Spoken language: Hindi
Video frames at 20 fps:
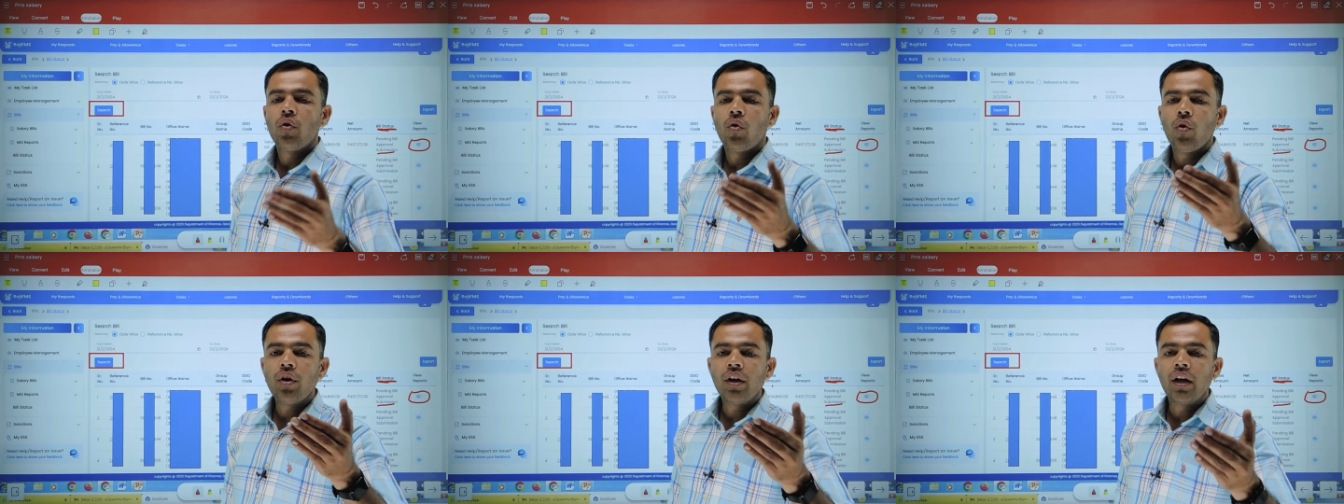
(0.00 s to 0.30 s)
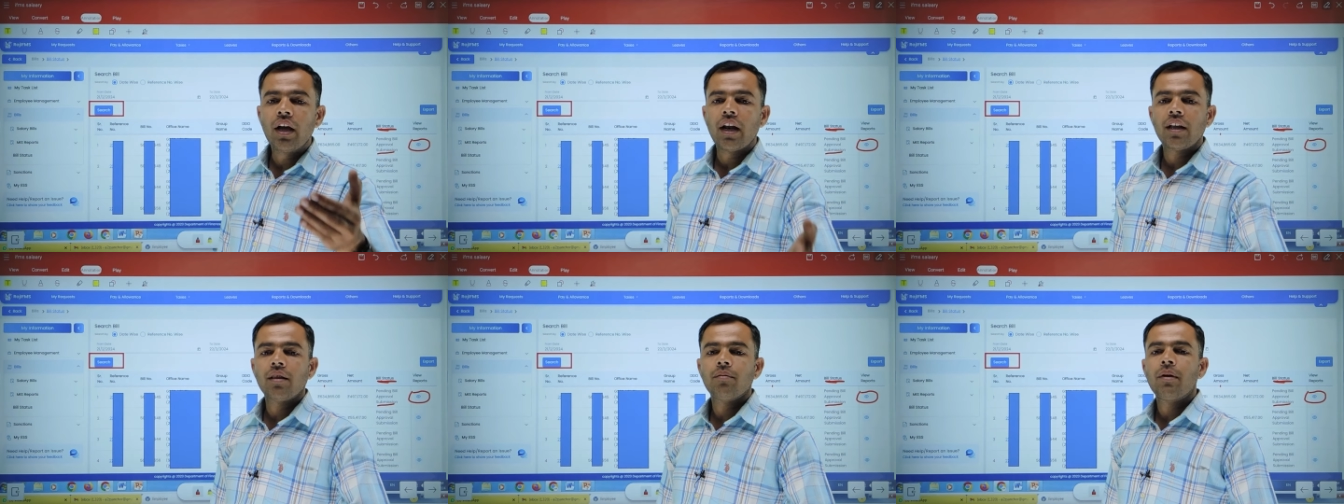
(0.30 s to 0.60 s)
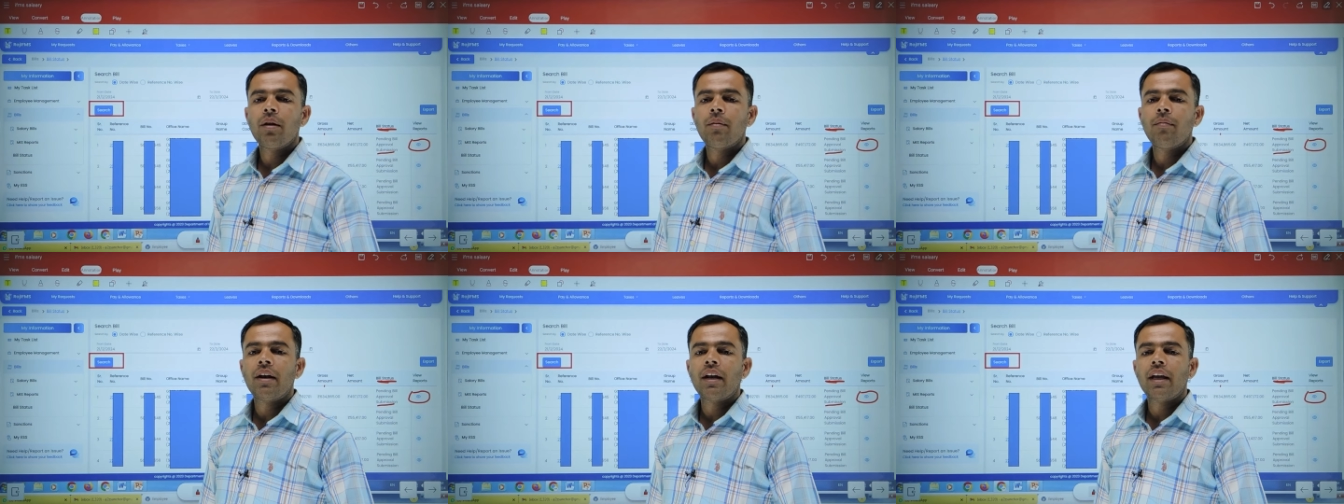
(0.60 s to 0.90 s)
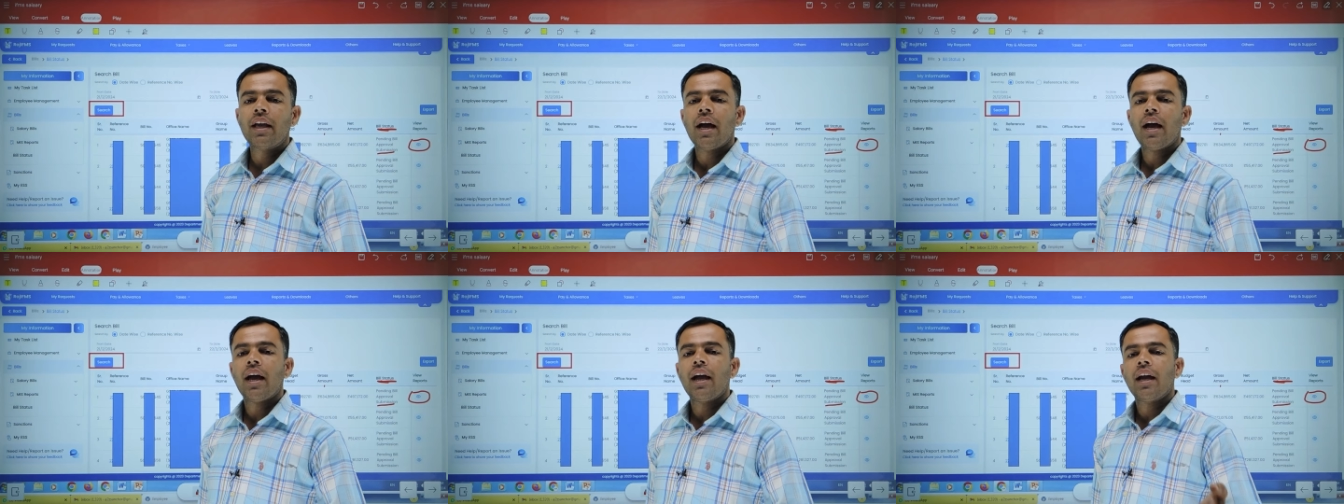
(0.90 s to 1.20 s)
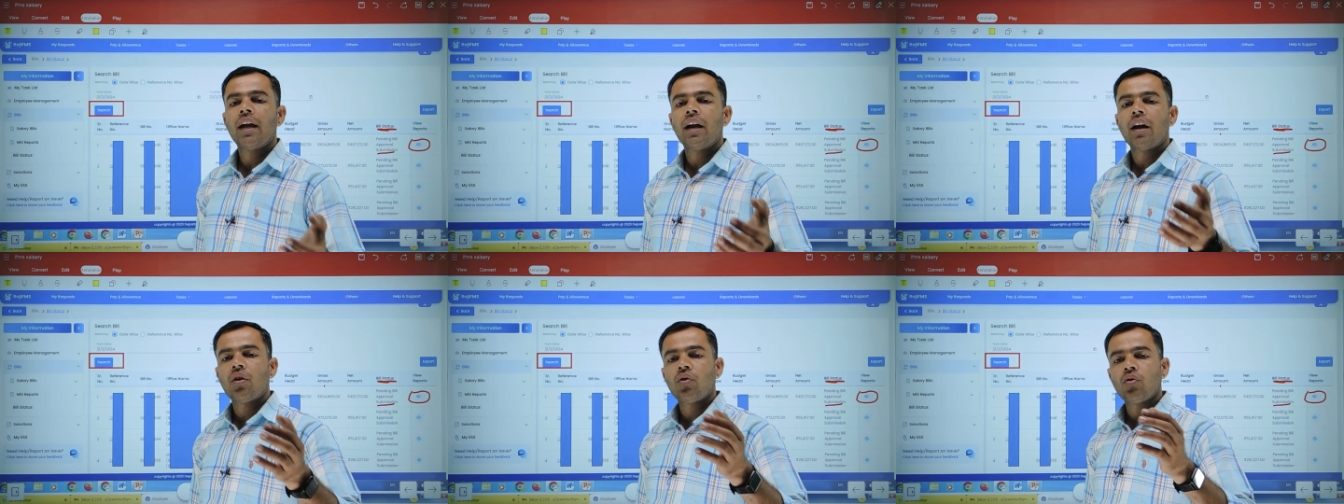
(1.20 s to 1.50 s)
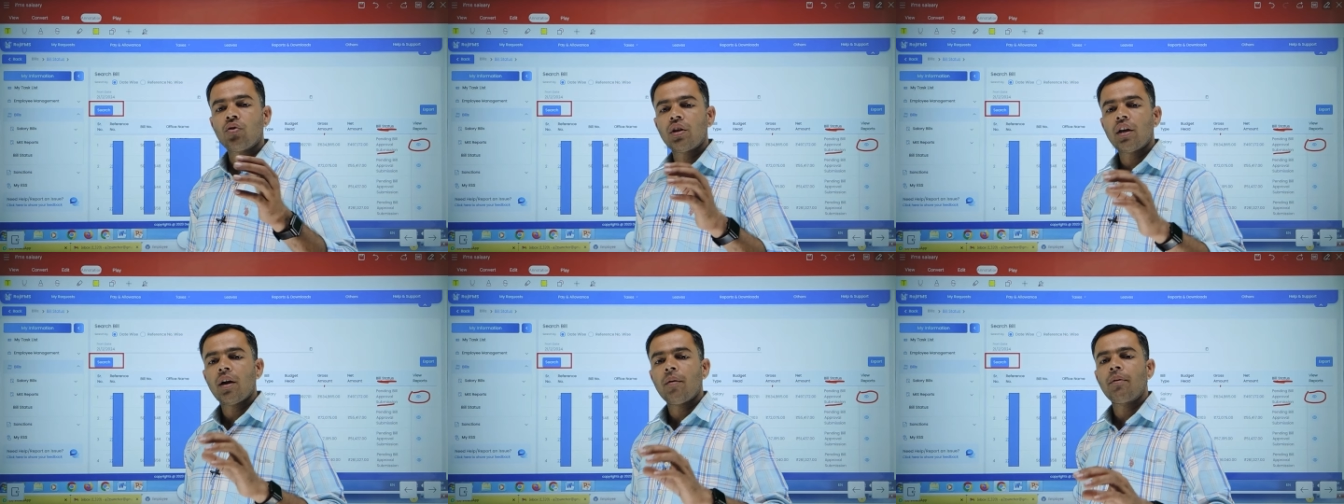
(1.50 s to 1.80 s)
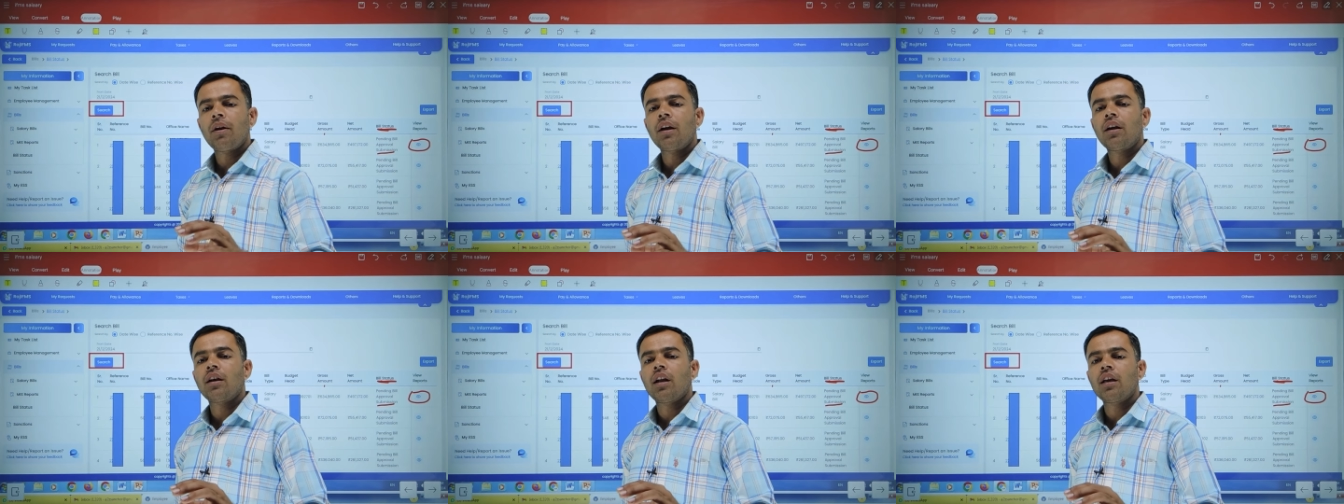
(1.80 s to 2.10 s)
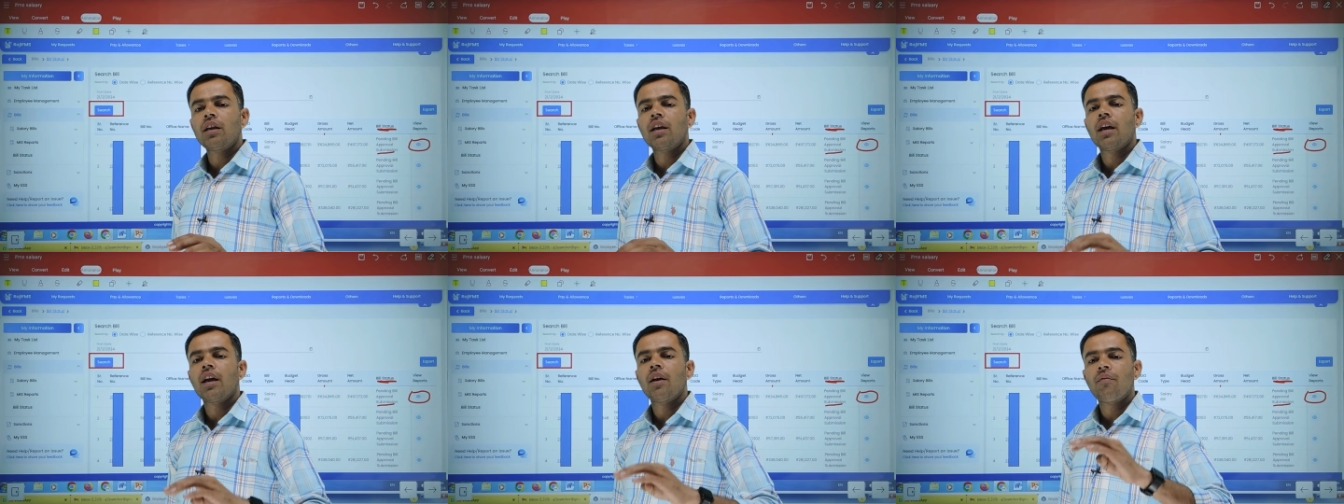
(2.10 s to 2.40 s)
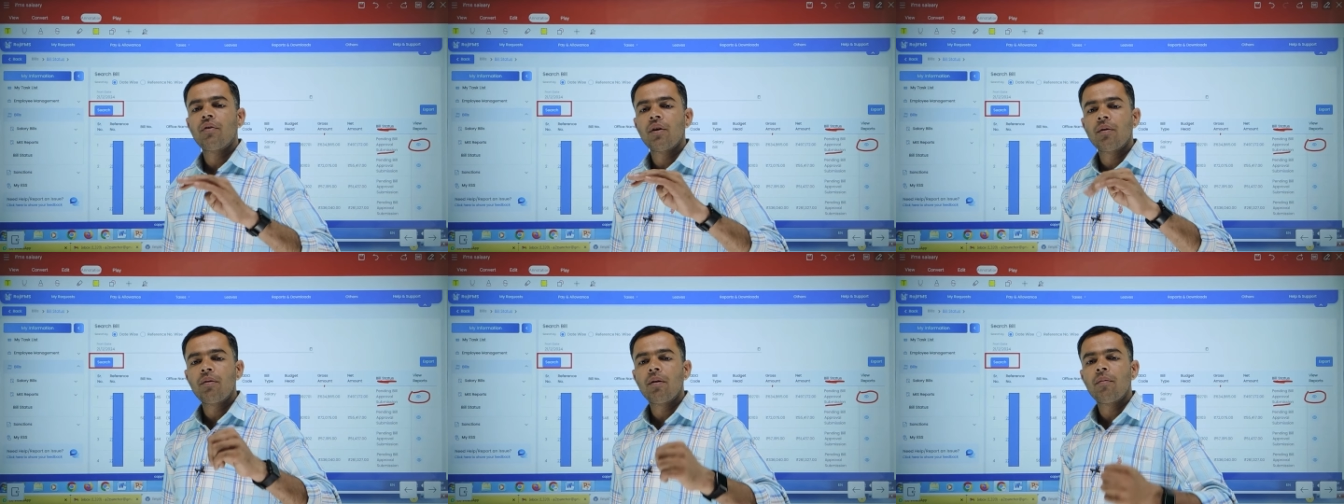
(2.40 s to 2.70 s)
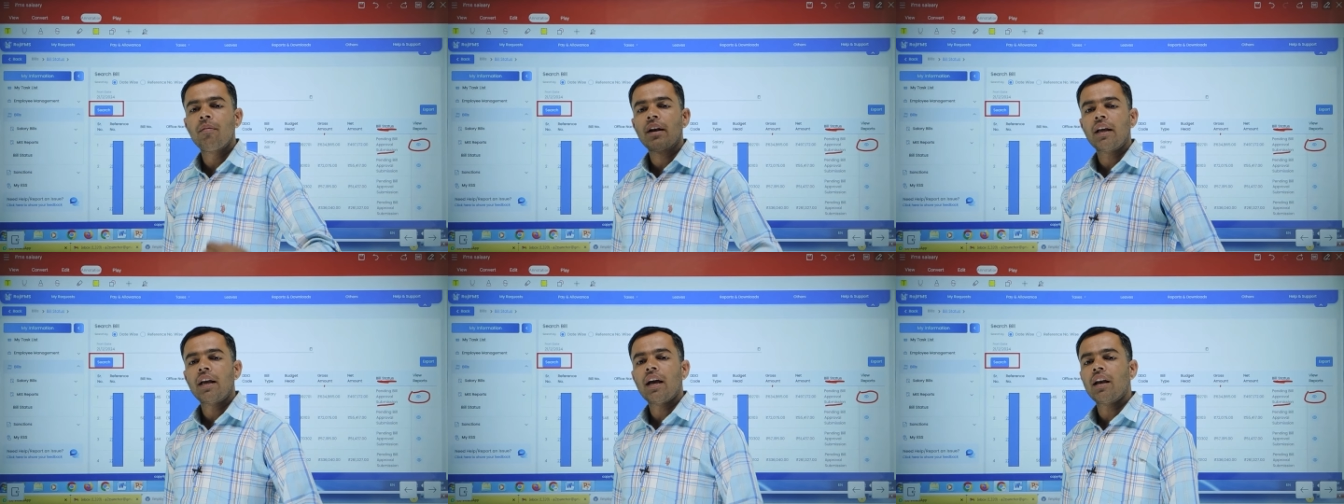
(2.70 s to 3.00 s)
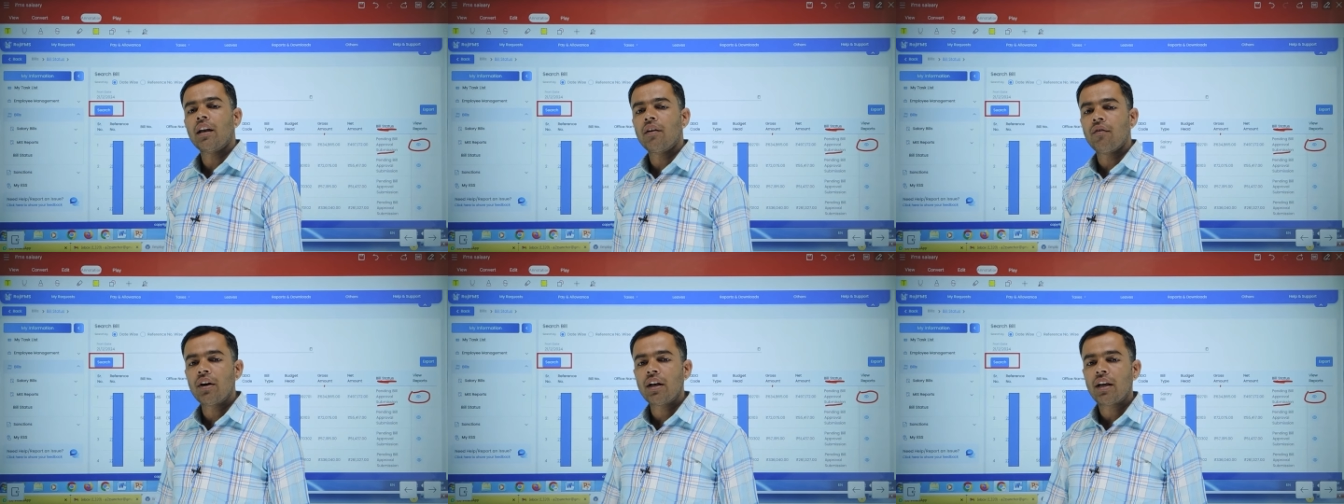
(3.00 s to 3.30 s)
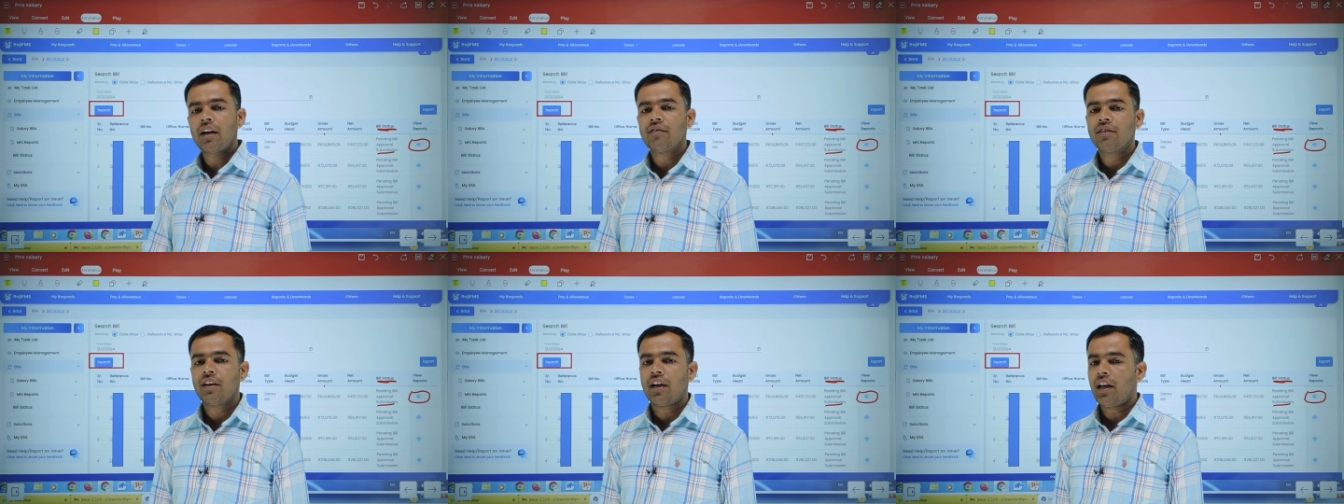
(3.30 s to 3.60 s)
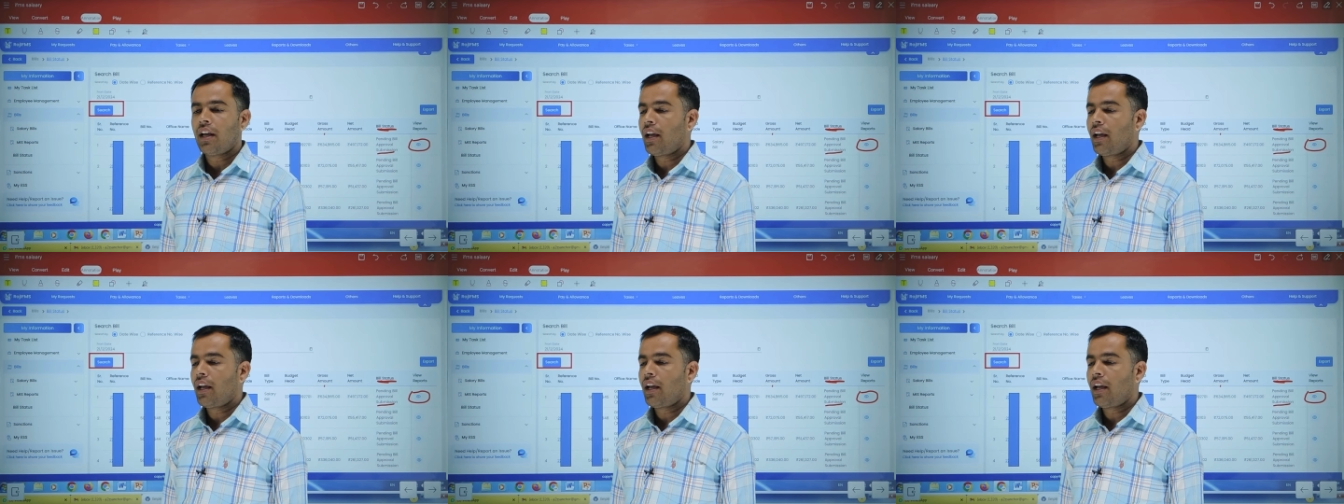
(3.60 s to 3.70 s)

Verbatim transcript: कोई गलत बिल बन गया है कटौती अपडेट नहीं है फिर बिल बन गया है रिवर्ट कैसे